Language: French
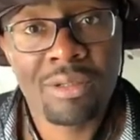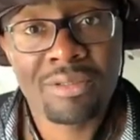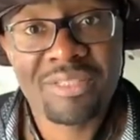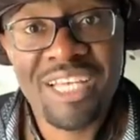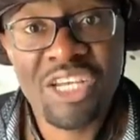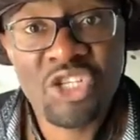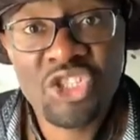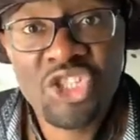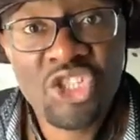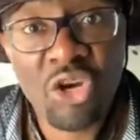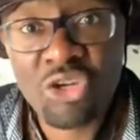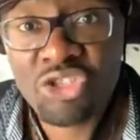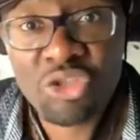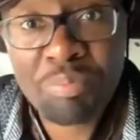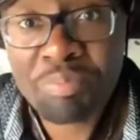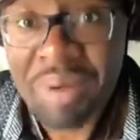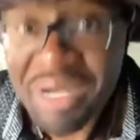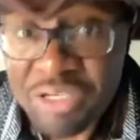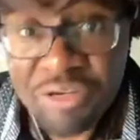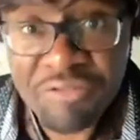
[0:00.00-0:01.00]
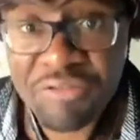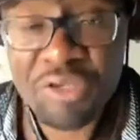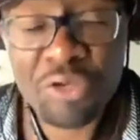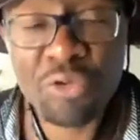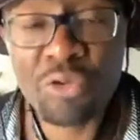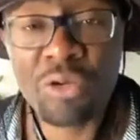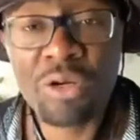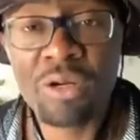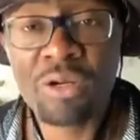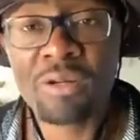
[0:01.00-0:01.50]
Ça ne change pas de
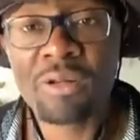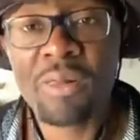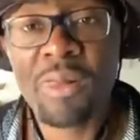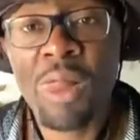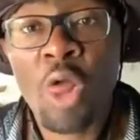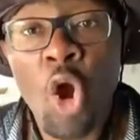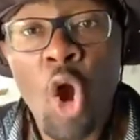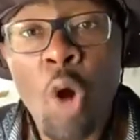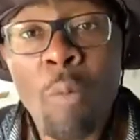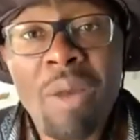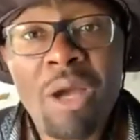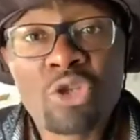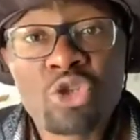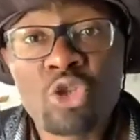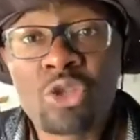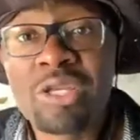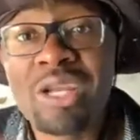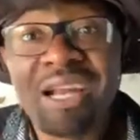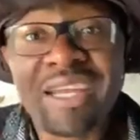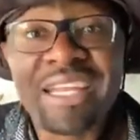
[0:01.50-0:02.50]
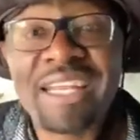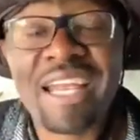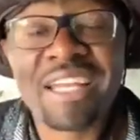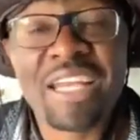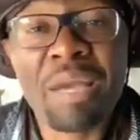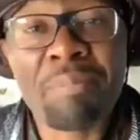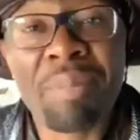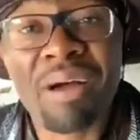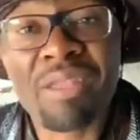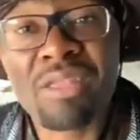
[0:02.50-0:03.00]
virgule. On m'a insulté l'année
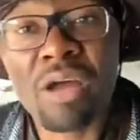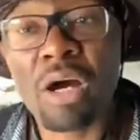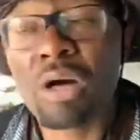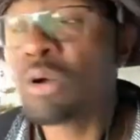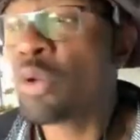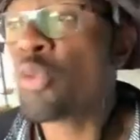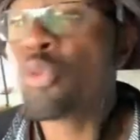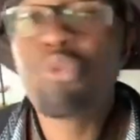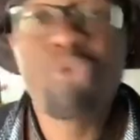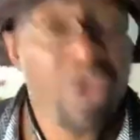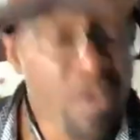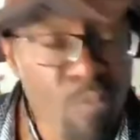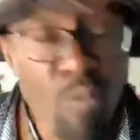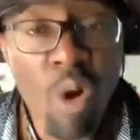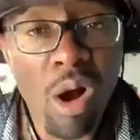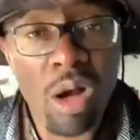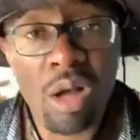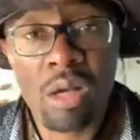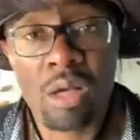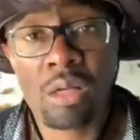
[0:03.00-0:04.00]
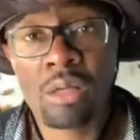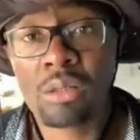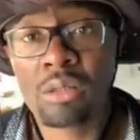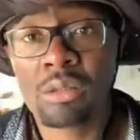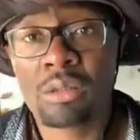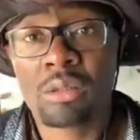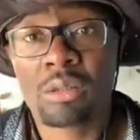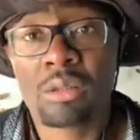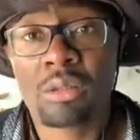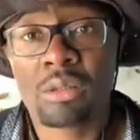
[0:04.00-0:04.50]
dernière pendant huit mois.
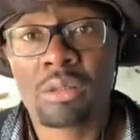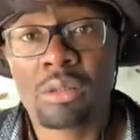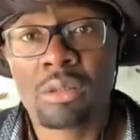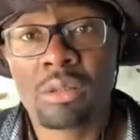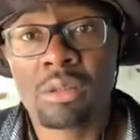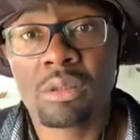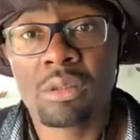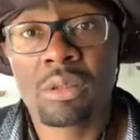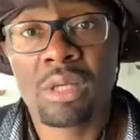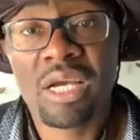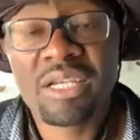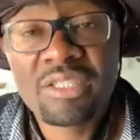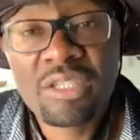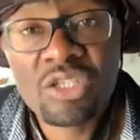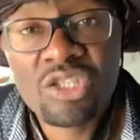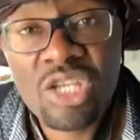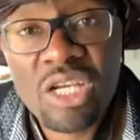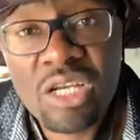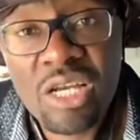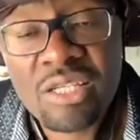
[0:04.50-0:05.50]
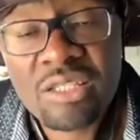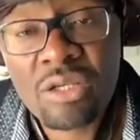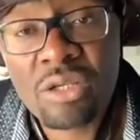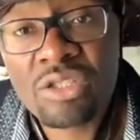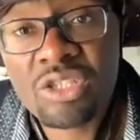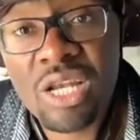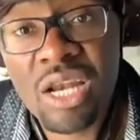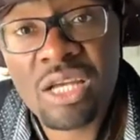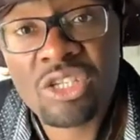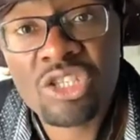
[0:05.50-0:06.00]
Est-ce que
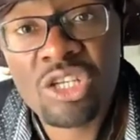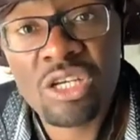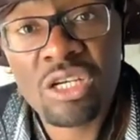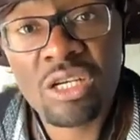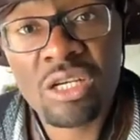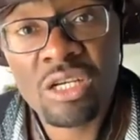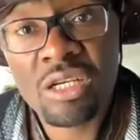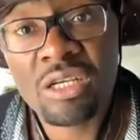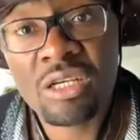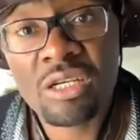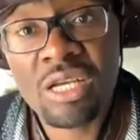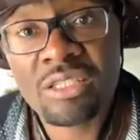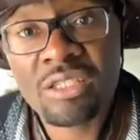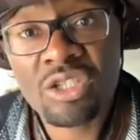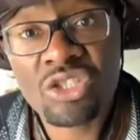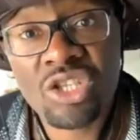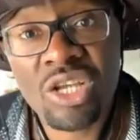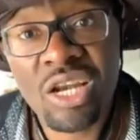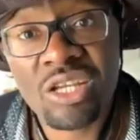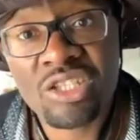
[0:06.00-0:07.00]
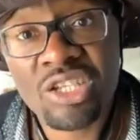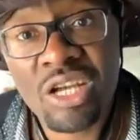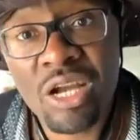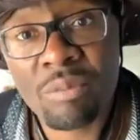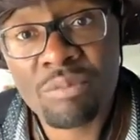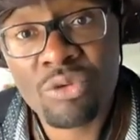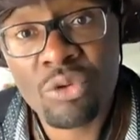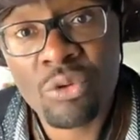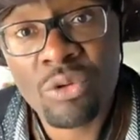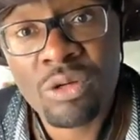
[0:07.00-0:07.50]
j'ai lâché, est lâché
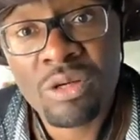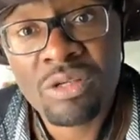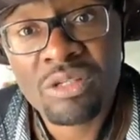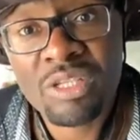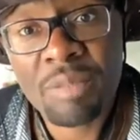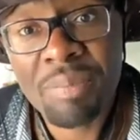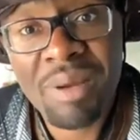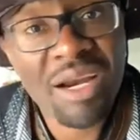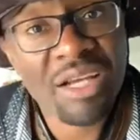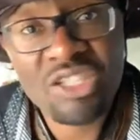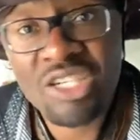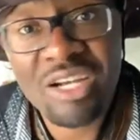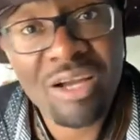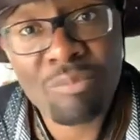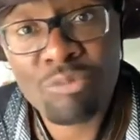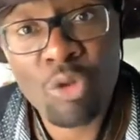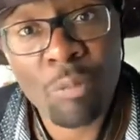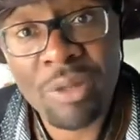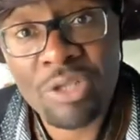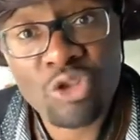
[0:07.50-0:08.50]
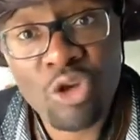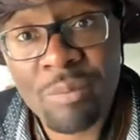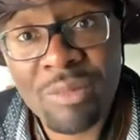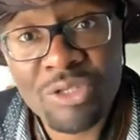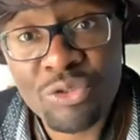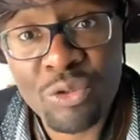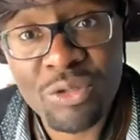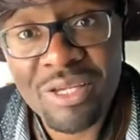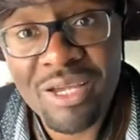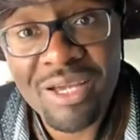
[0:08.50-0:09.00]
Kamto Je n'ai pas lâché Kamto parce qu'on
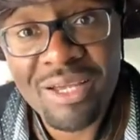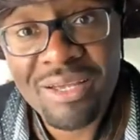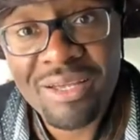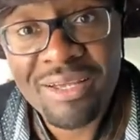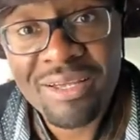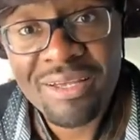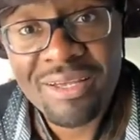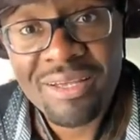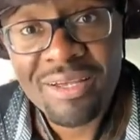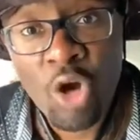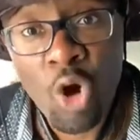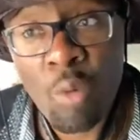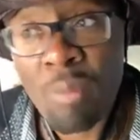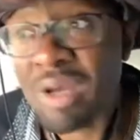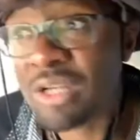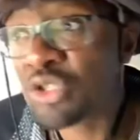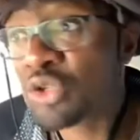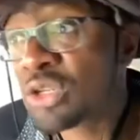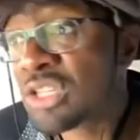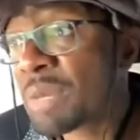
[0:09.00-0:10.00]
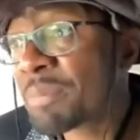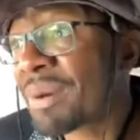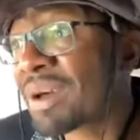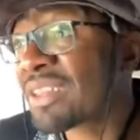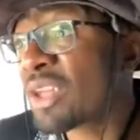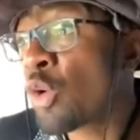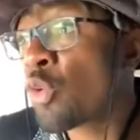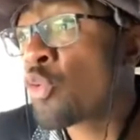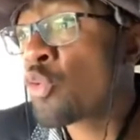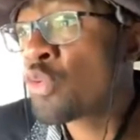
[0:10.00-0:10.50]
m'insultait. On m'a insulté
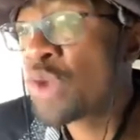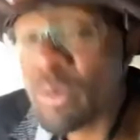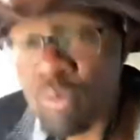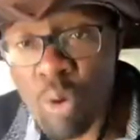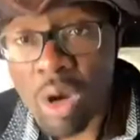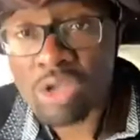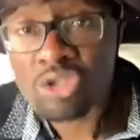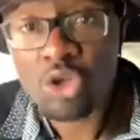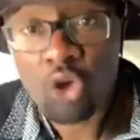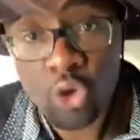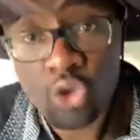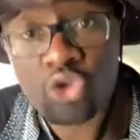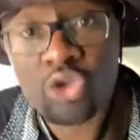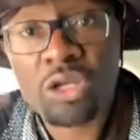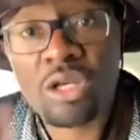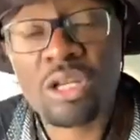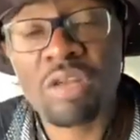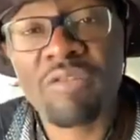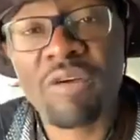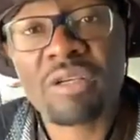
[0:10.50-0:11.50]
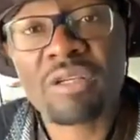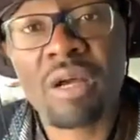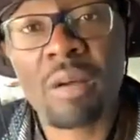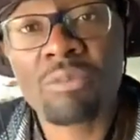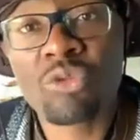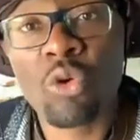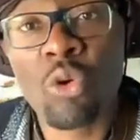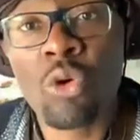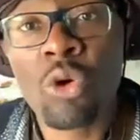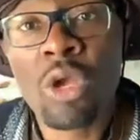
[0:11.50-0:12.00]
pendant huit mois, je continuais de défendre
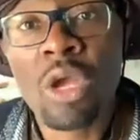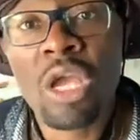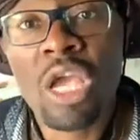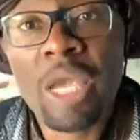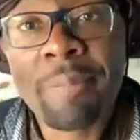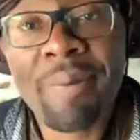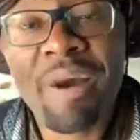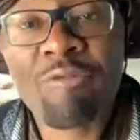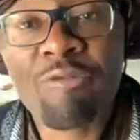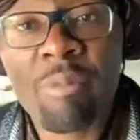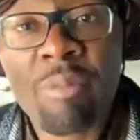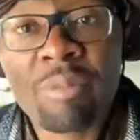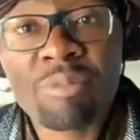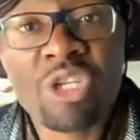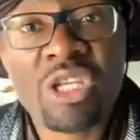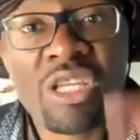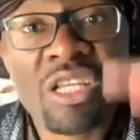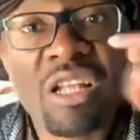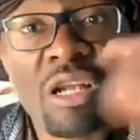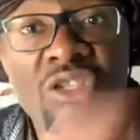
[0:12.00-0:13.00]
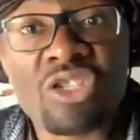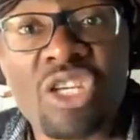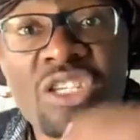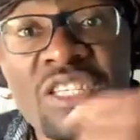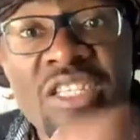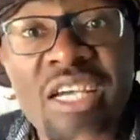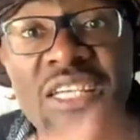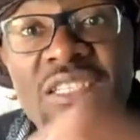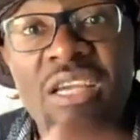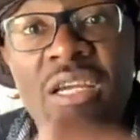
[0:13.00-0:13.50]
Kamto. Et parfois même, j'étais dans un
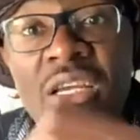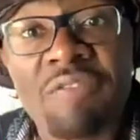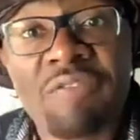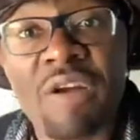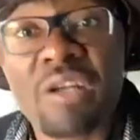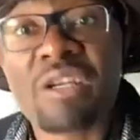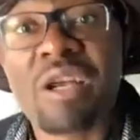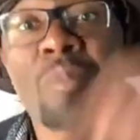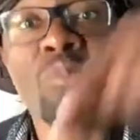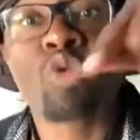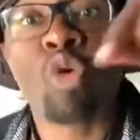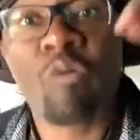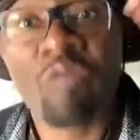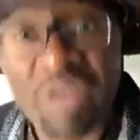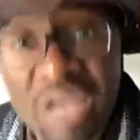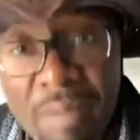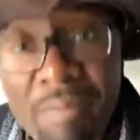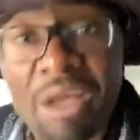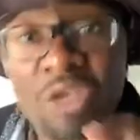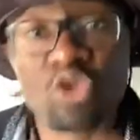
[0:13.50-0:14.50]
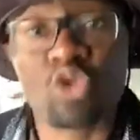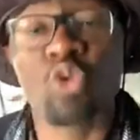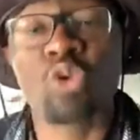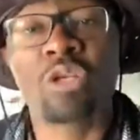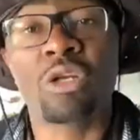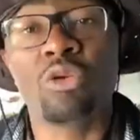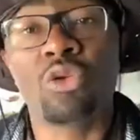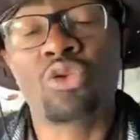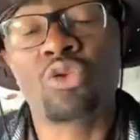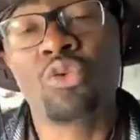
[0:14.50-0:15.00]
direct à défendre Kamto, on venait
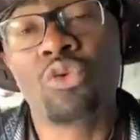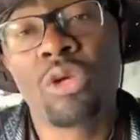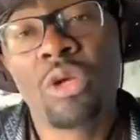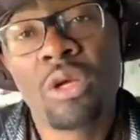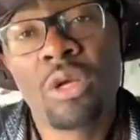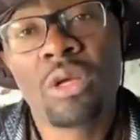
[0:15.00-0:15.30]
m'insulter dessus.